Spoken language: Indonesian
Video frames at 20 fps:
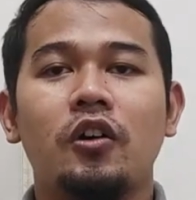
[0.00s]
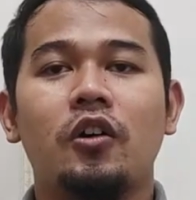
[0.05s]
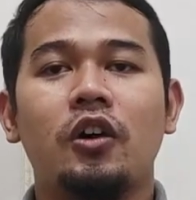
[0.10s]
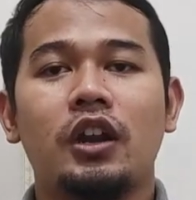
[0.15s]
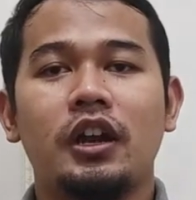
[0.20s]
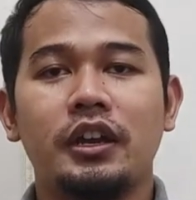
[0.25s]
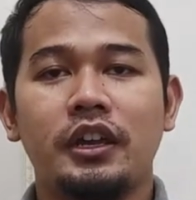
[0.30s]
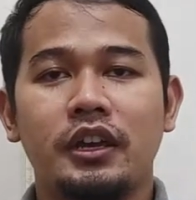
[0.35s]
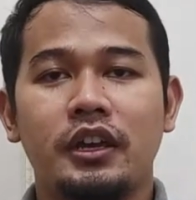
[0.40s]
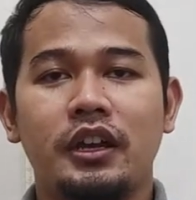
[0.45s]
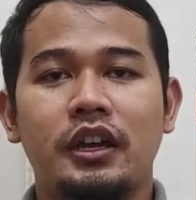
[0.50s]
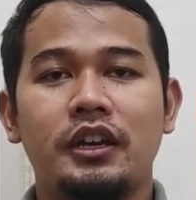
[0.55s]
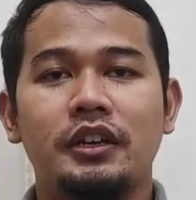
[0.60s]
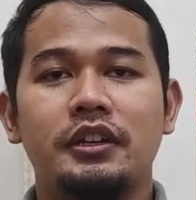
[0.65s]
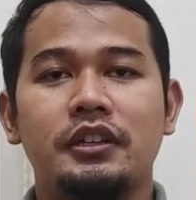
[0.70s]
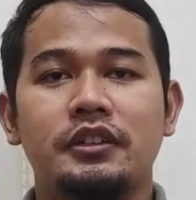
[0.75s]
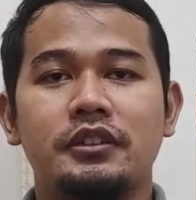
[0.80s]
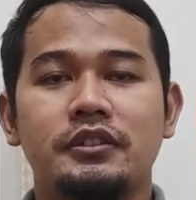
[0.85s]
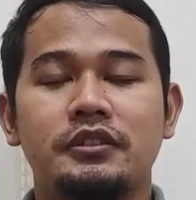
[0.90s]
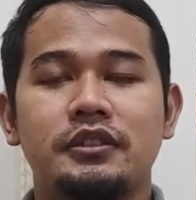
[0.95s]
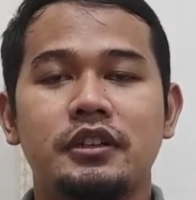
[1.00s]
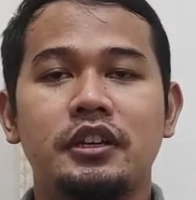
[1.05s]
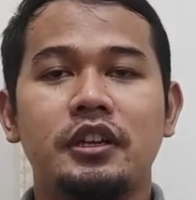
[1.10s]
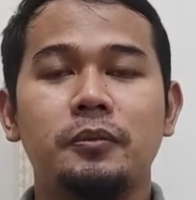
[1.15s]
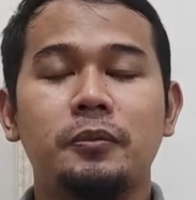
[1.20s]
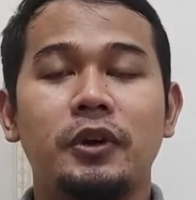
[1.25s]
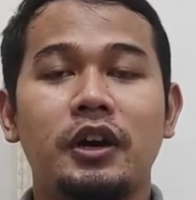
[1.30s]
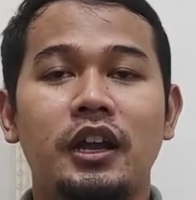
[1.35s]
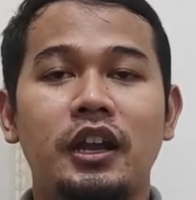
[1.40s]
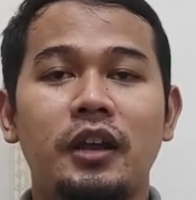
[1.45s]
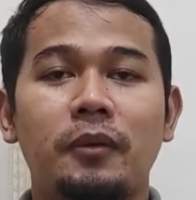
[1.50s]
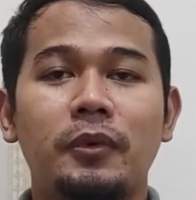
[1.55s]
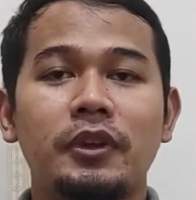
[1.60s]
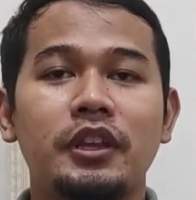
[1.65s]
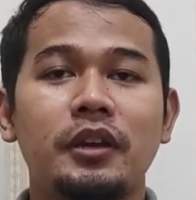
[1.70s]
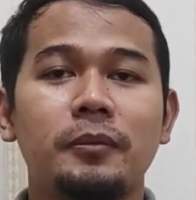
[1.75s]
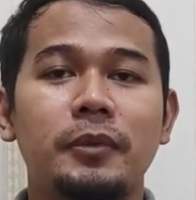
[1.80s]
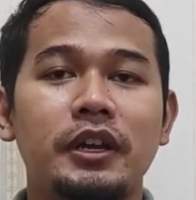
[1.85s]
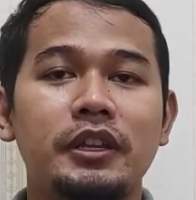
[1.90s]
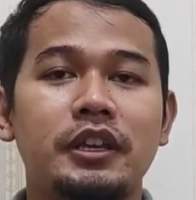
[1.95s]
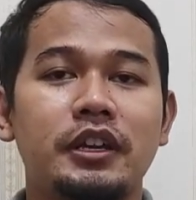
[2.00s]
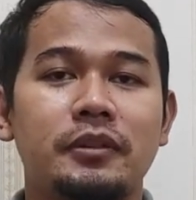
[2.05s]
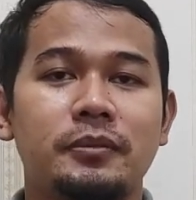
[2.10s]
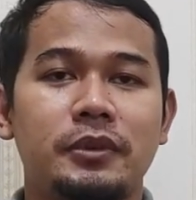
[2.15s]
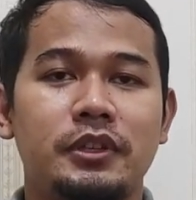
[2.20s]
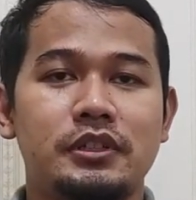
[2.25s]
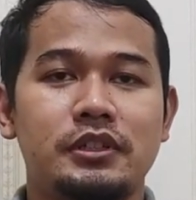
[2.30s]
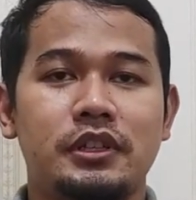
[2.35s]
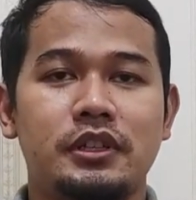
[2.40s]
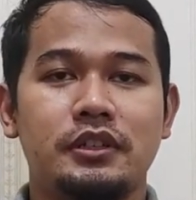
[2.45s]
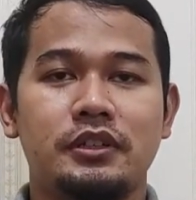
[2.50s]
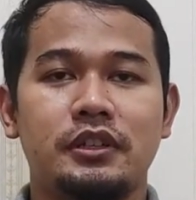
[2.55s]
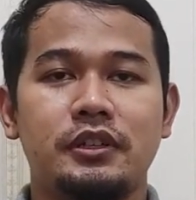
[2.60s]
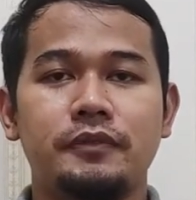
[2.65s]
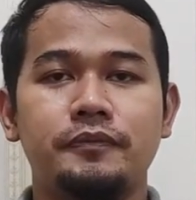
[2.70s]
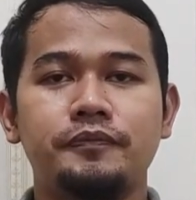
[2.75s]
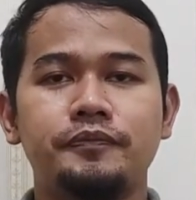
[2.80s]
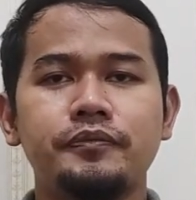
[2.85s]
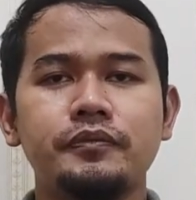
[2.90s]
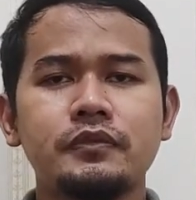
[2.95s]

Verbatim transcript: orang yang lain. Jadi pengalamannya banyak minasangnya.